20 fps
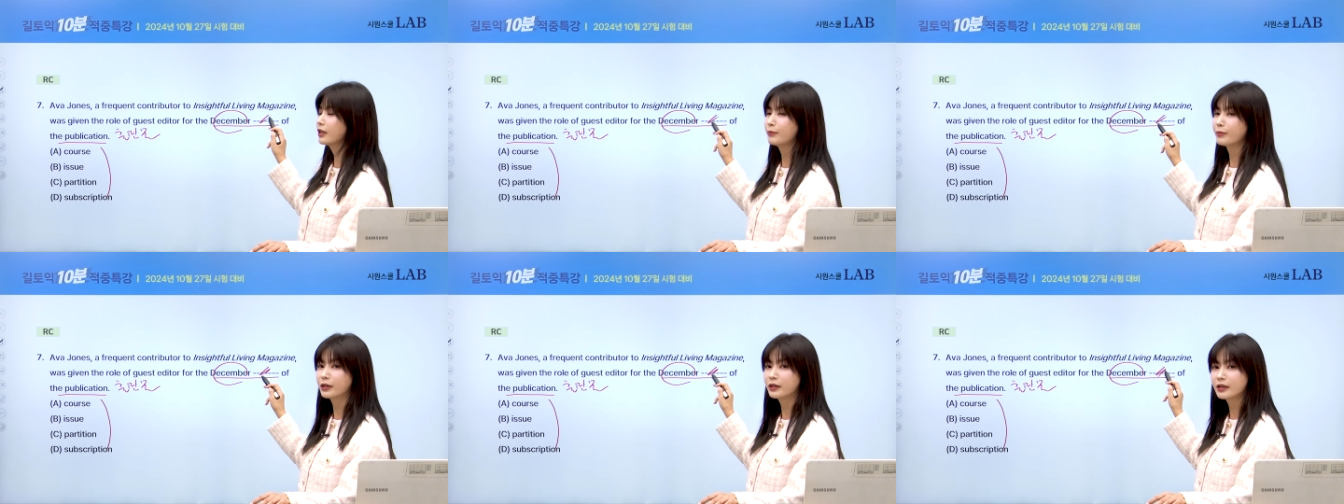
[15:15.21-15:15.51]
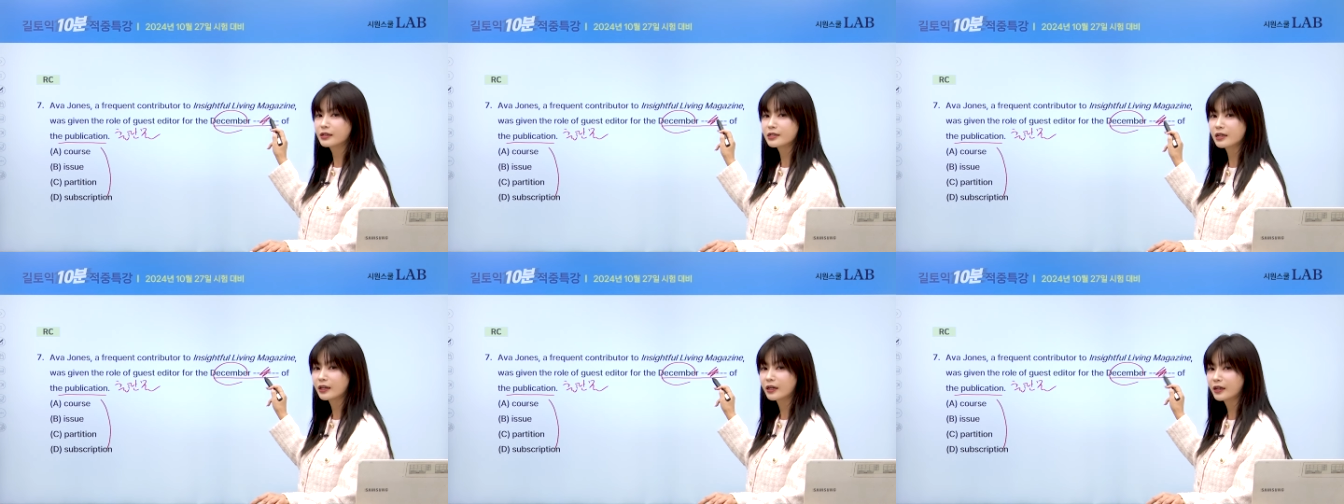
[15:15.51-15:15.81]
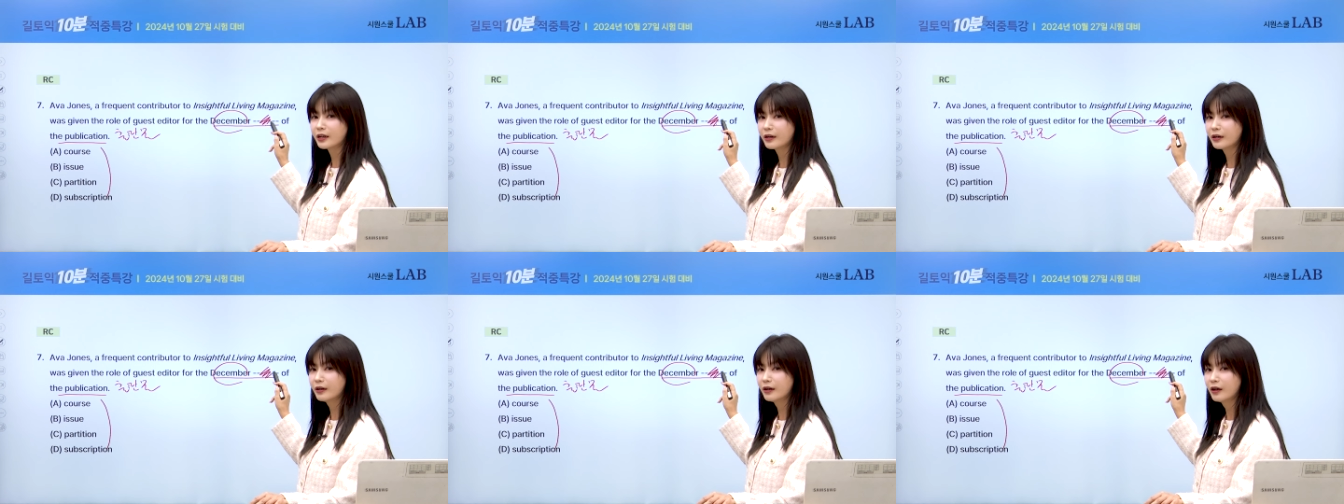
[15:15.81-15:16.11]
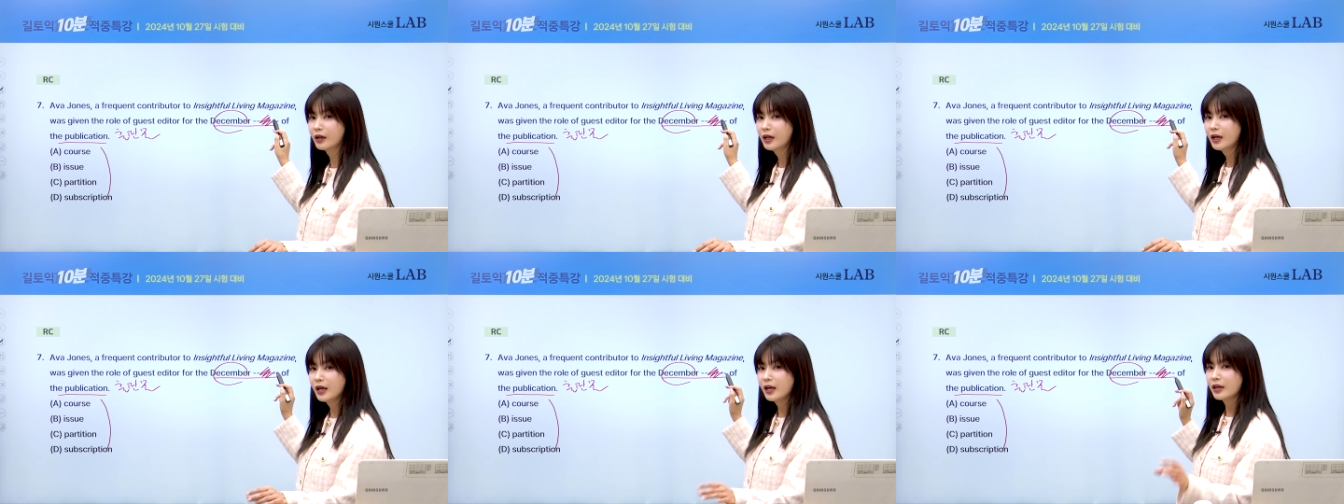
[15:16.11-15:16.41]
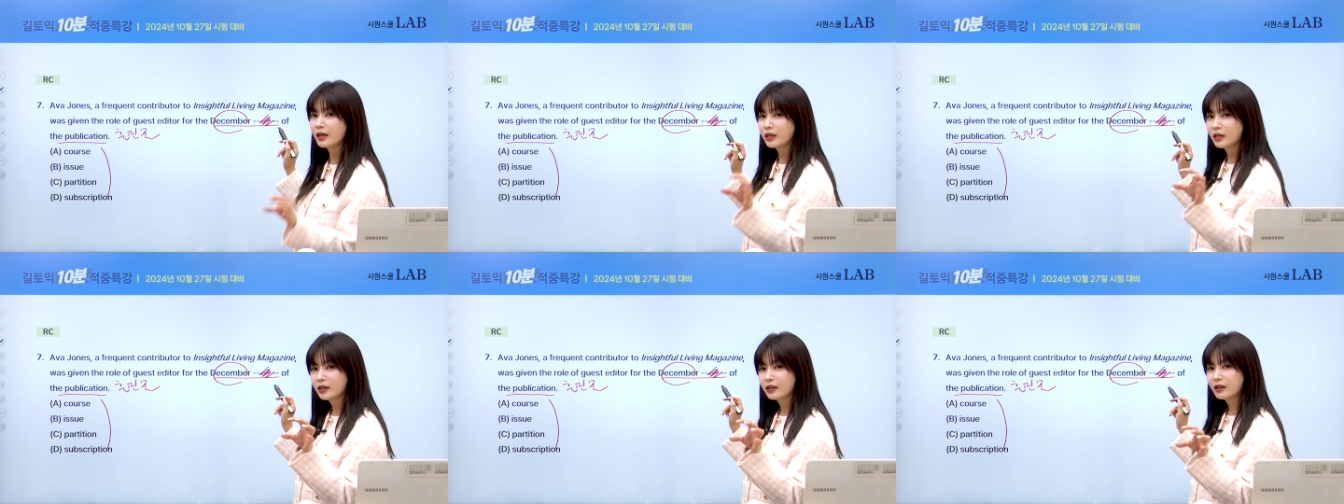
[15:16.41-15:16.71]
되면 되잖아요.
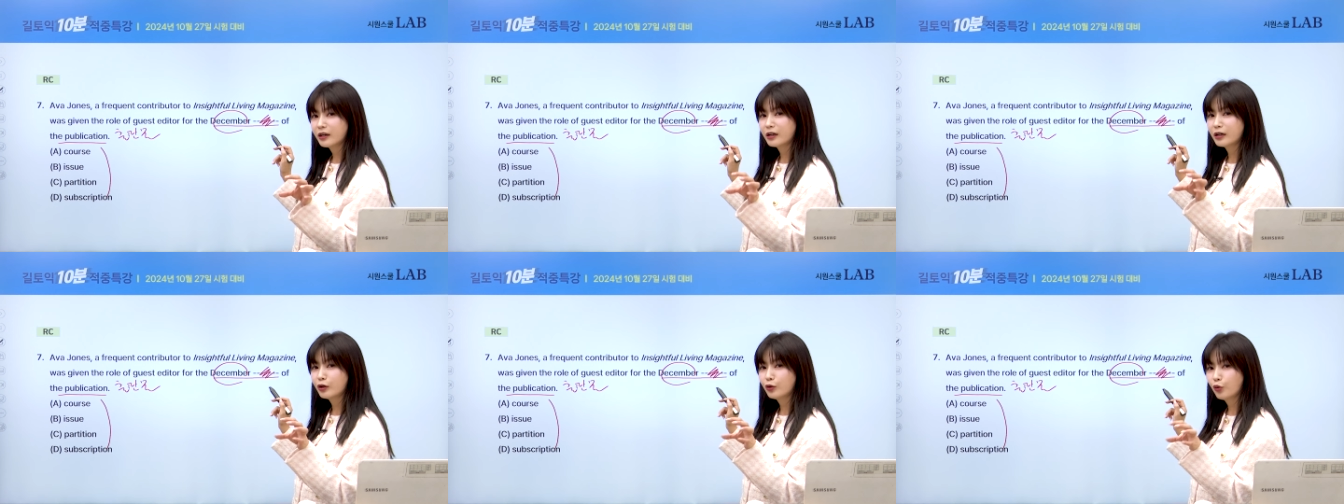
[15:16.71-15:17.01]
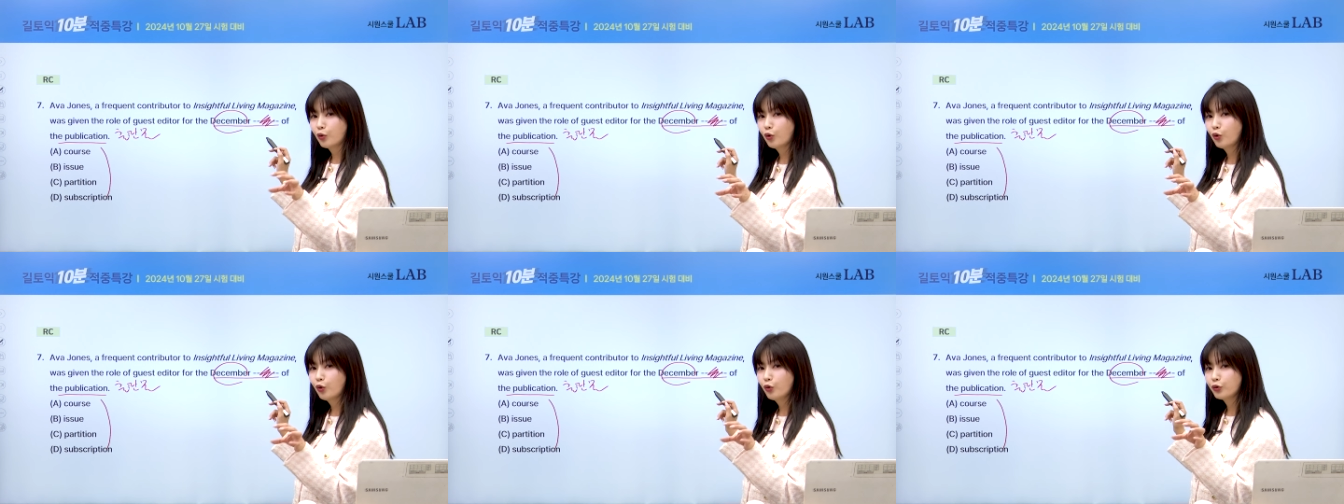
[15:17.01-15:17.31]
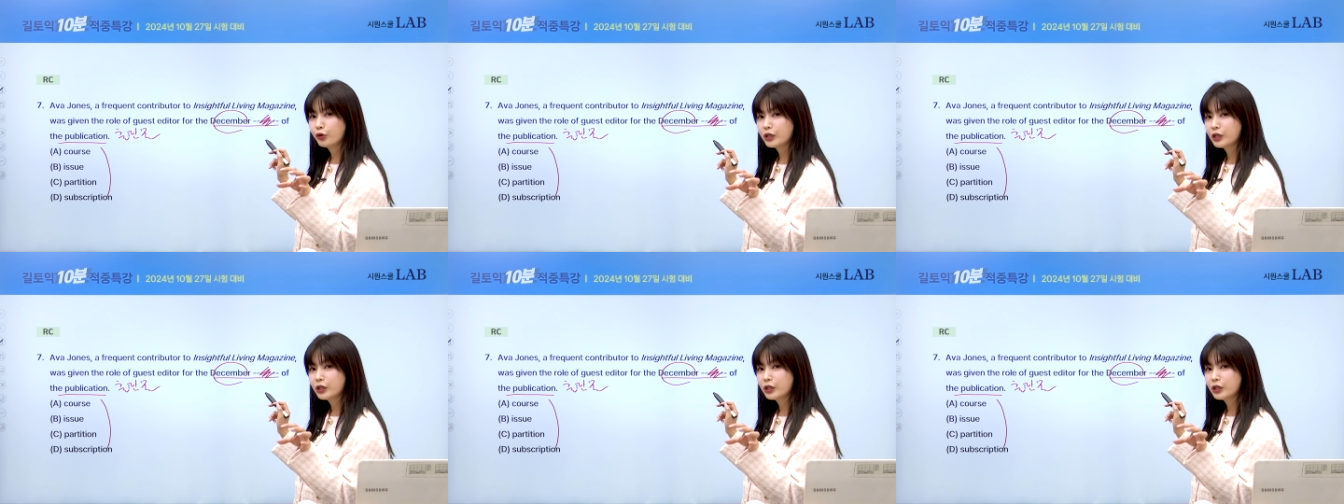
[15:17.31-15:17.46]
1월 호,